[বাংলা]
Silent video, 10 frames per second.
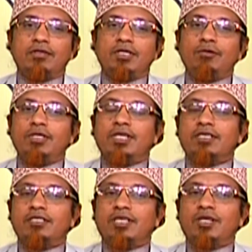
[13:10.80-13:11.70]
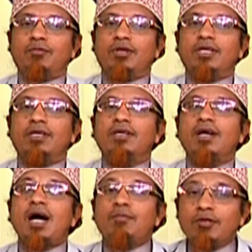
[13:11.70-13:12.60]
ইহুদি আর খ্রিস্টানরা বলে
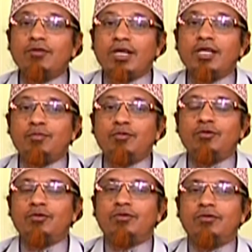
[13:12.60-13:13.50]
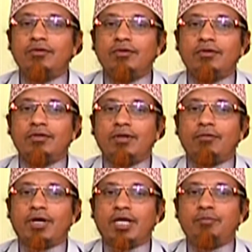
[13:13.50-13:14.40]
আমরা তো আল্লাহর পুত্র
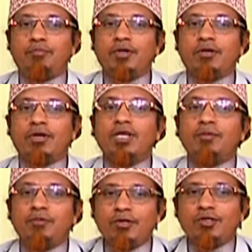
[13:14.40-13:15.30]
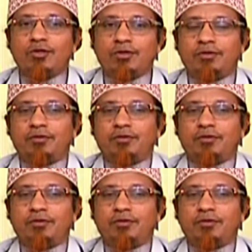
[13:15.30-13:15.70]
ও আহিব্বা আল্লাহর প্রিয়জন